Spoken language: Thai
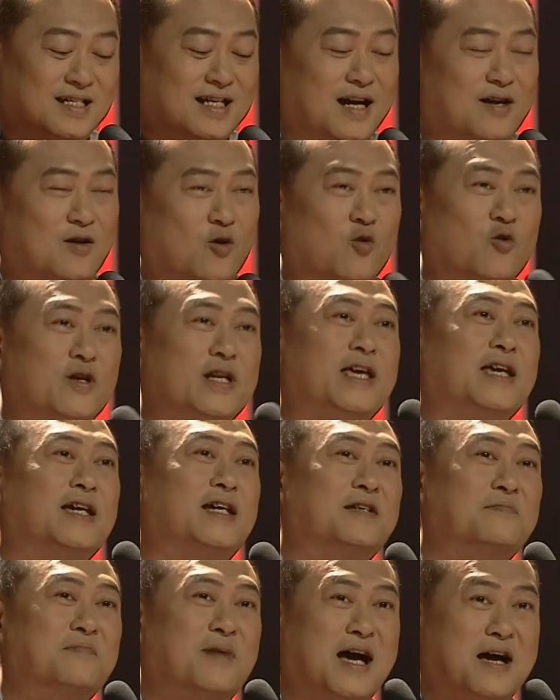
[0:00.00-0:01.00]
เลือกคู่นี้
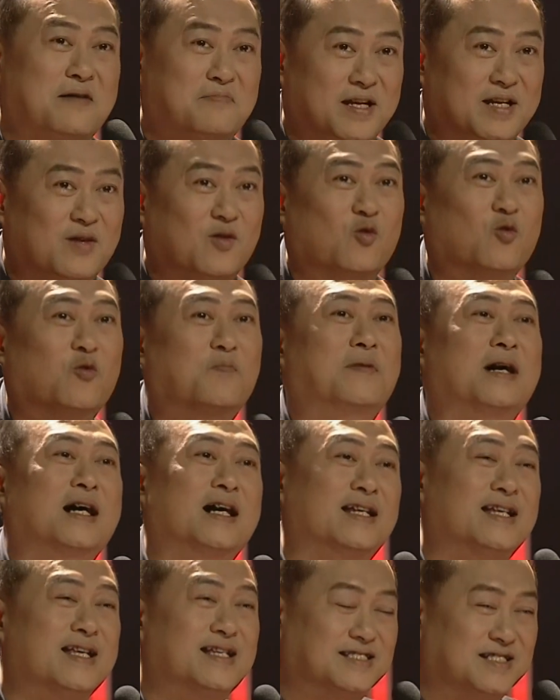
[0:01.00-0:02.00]
ขึ้นมาเป็นคู่เปิ
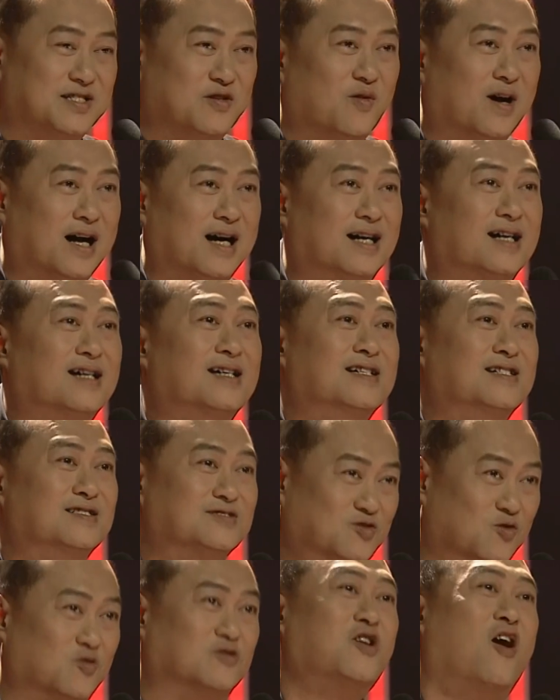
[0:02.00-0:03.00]
ดเนี่ยถือว่า
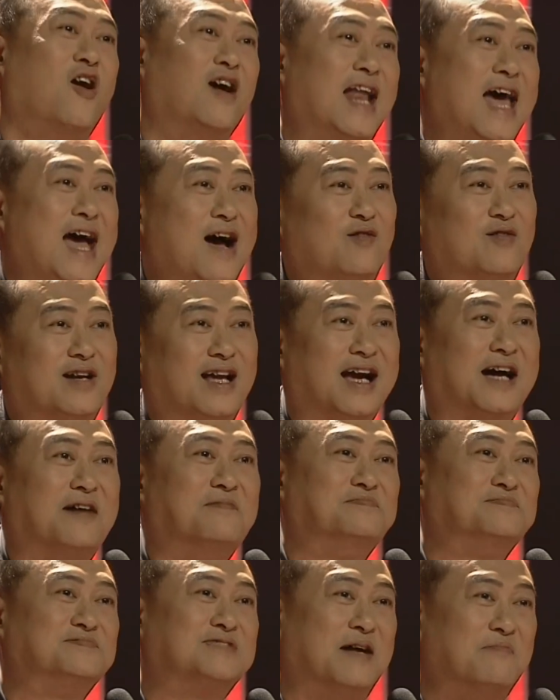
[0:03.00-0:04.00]
ถูกต้องแล้วนะครับ
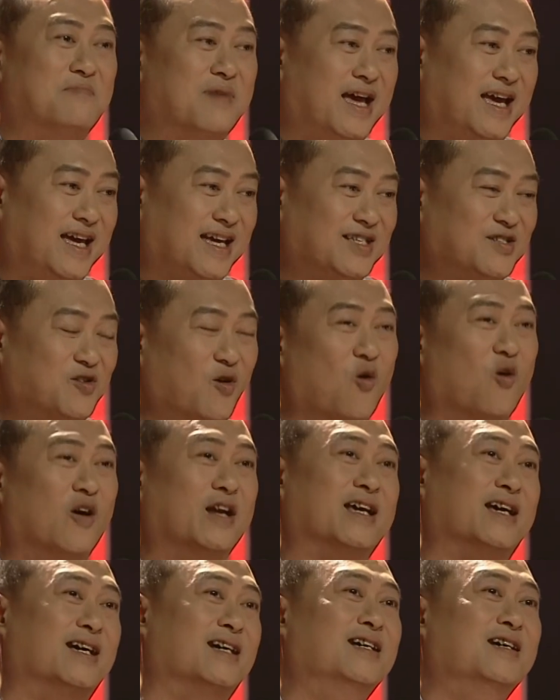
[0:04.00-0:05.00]
ทำให้โชว์
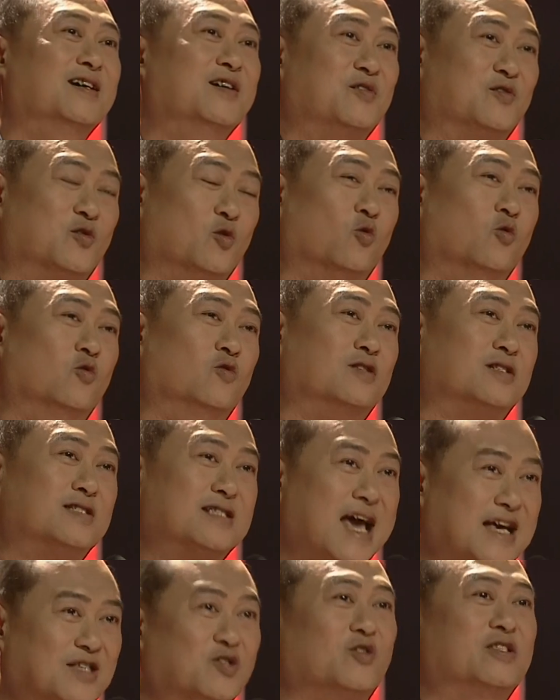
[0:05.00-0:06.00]
เนี่ยดู
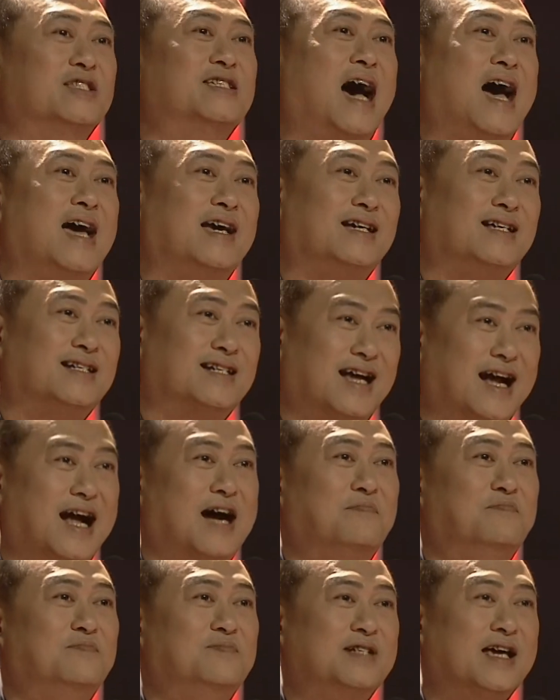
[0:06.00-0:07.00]
น่าสนใจนะค
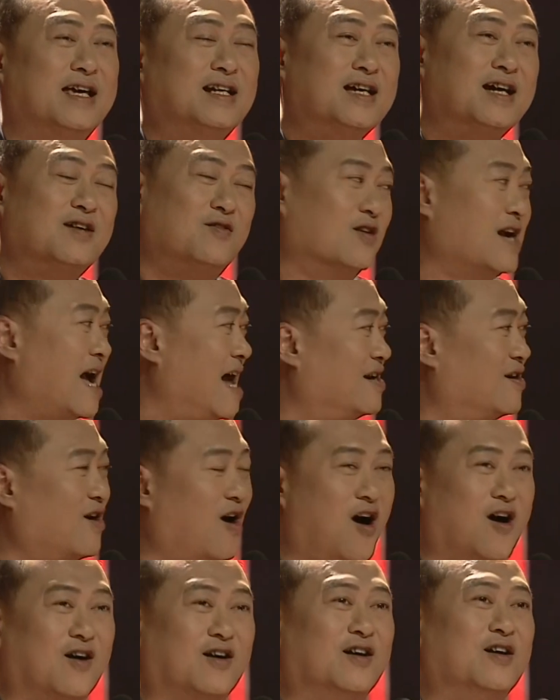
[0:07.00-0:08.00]
รับ ในเรื่องของการ
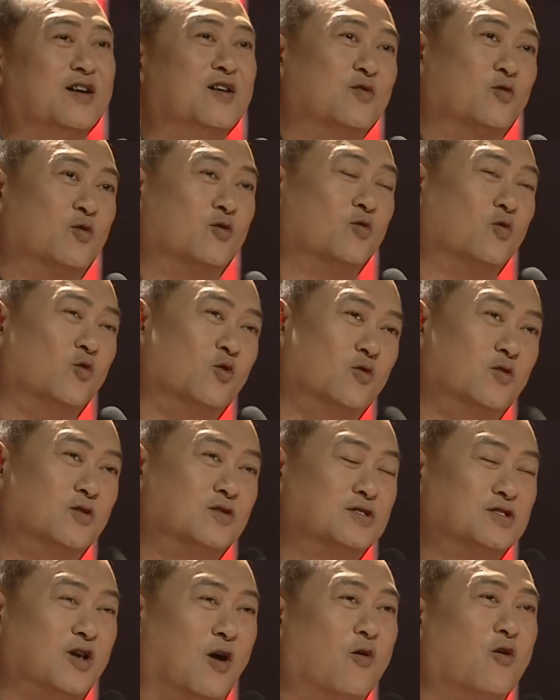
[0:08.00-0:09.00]
ร้องคุณครู
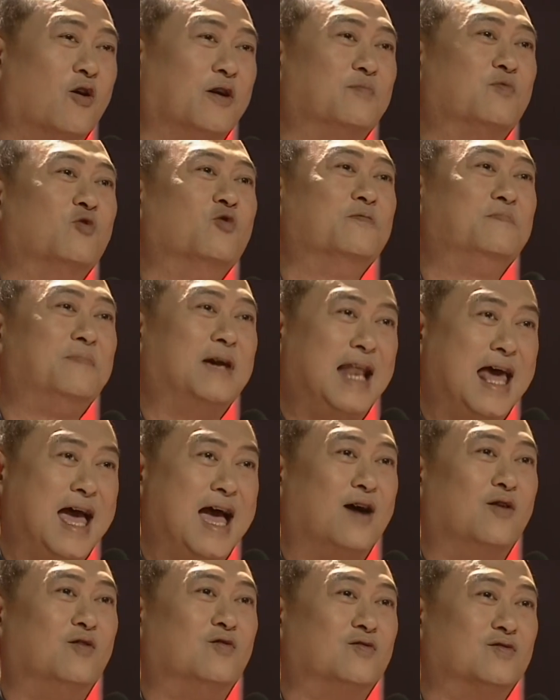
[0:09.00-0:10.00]
สองคนพูดไปแล้
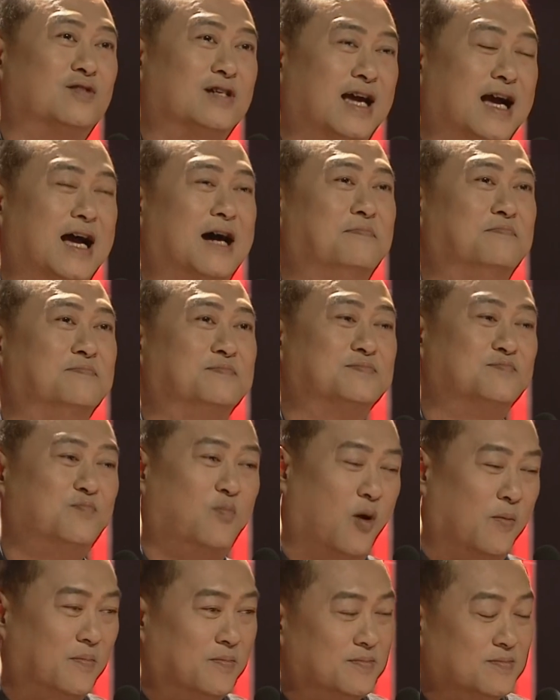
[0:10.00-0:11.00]
วนะครับ
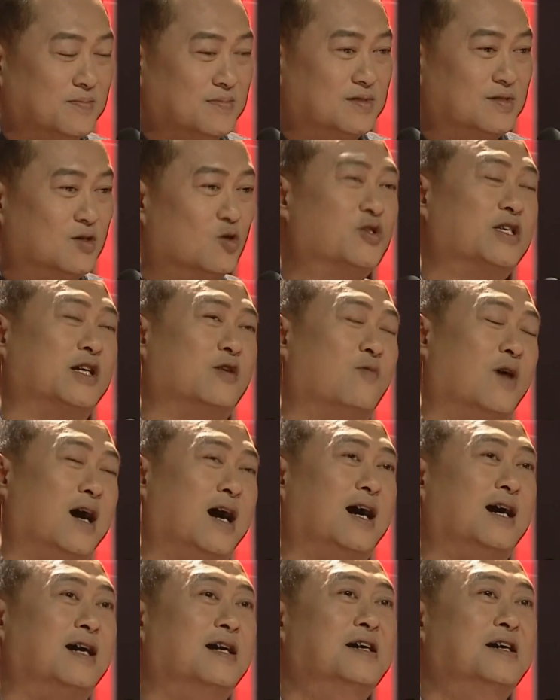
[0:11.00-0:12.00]
ผมรู้สึกว่า
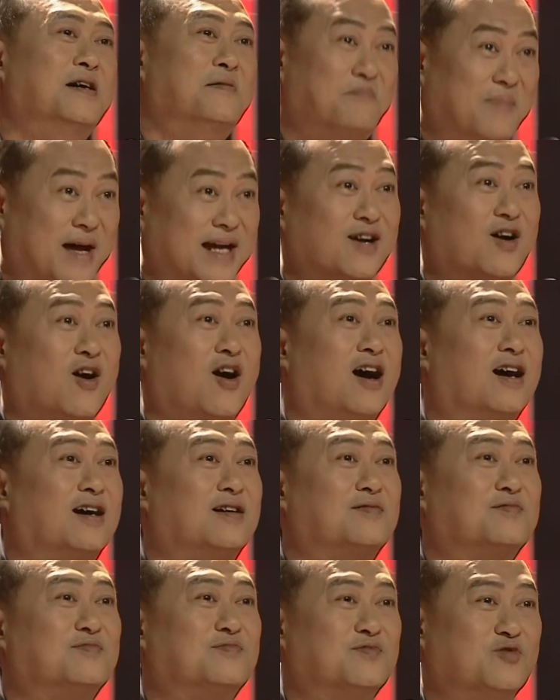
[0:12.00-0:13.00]
มันก็
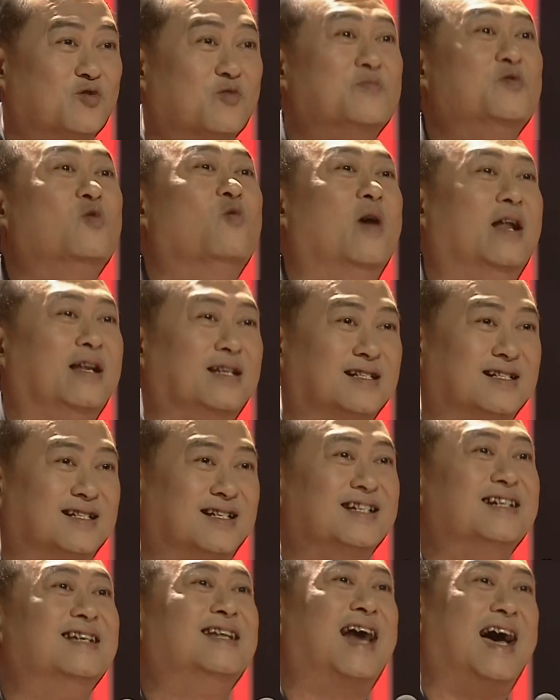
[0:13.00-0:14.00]
นุ่มนวล
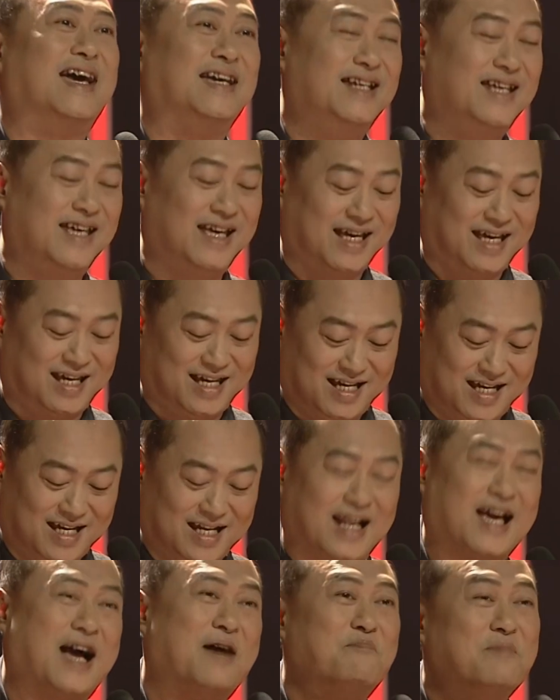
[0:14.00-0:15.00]
ลื่นไหลดี
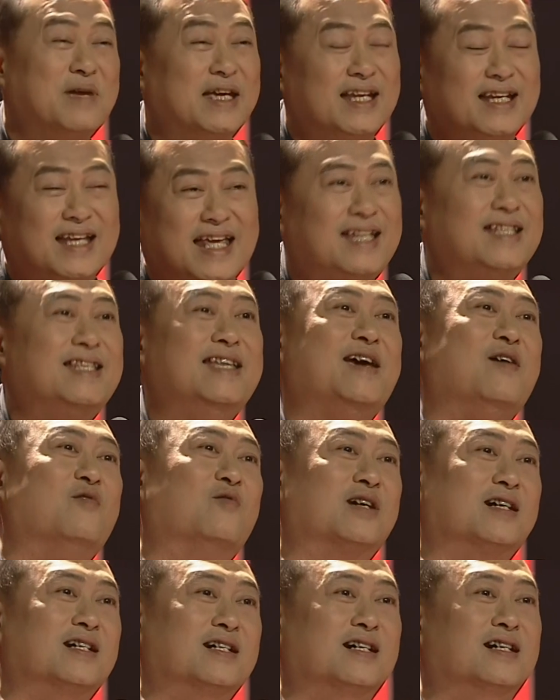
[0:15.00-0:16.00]
นะครับ มีนิดเดียว
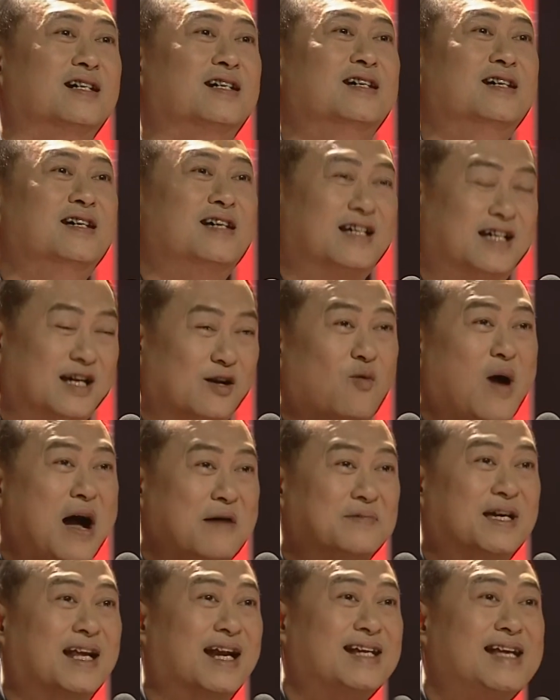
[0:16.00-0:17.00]
คือคือควา
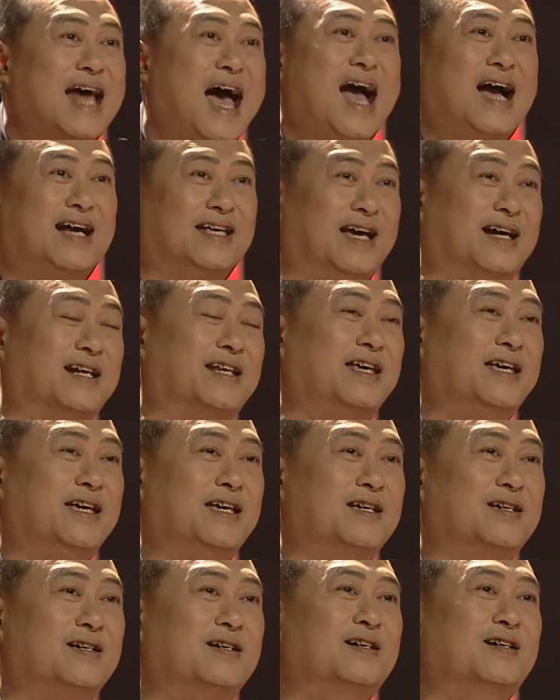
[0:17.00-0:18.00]
มกระด้างอย่างที่
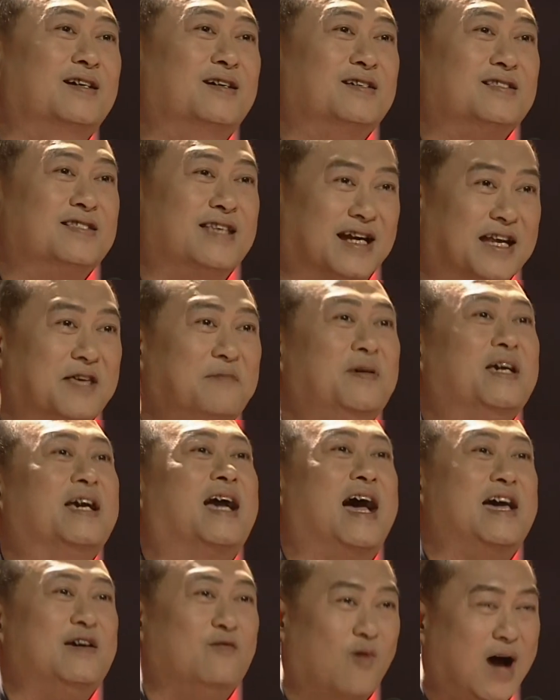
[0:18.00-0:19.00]
อย่างที่พี่
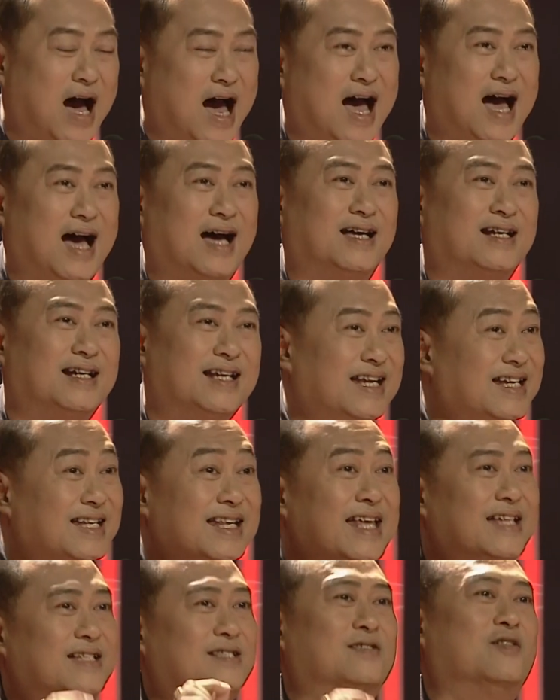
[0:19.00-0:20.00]
ไก่ว่านิด
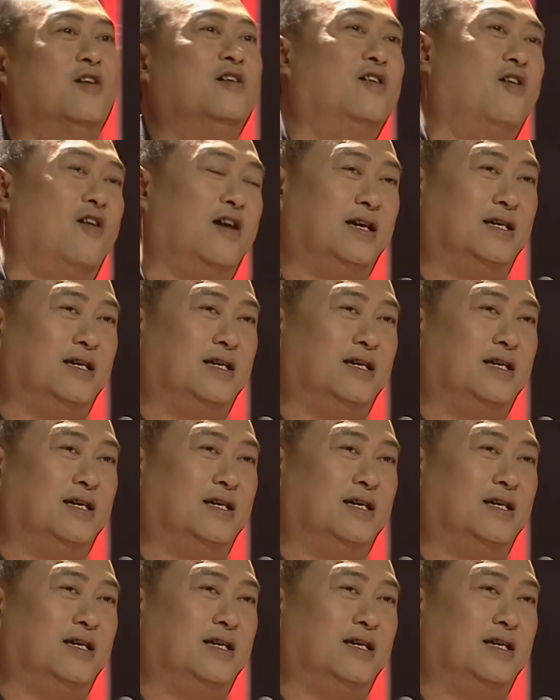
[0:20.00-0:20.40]
นิดหน่อยหน่อย